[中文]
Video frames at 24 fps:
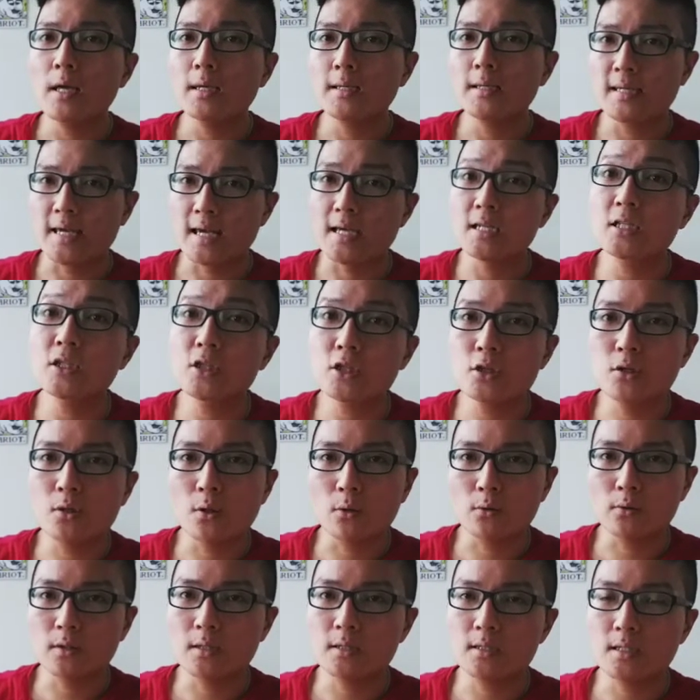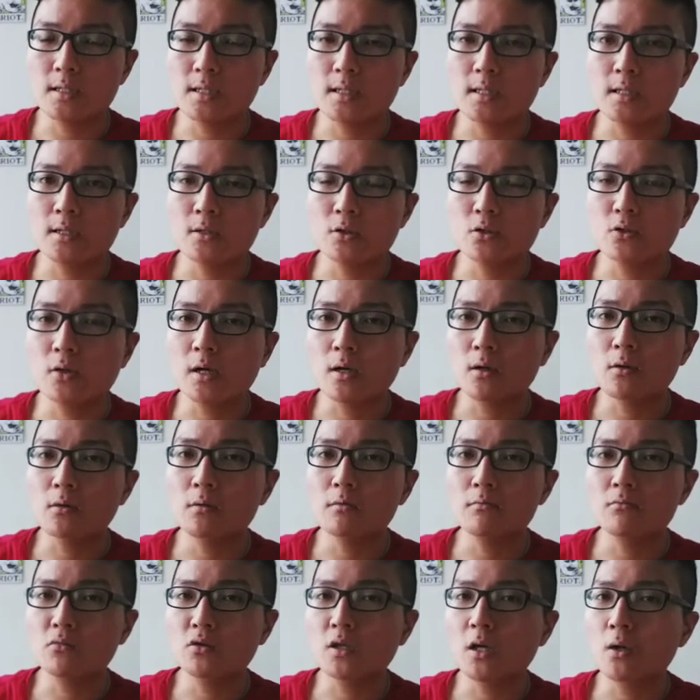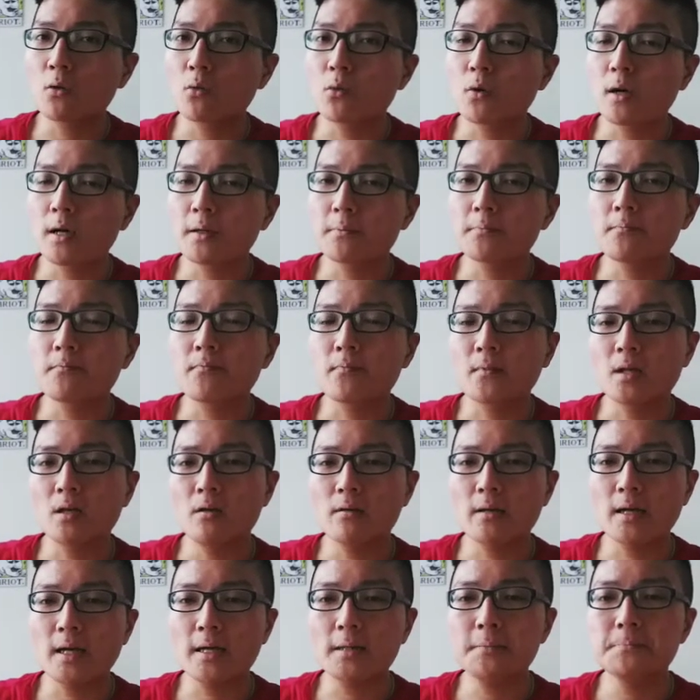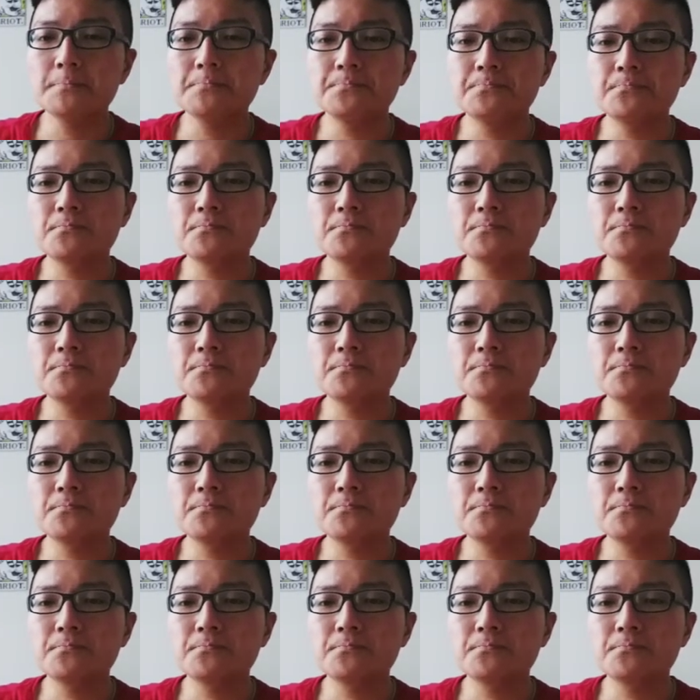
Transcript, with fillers: 也是有的这个状状况，OK。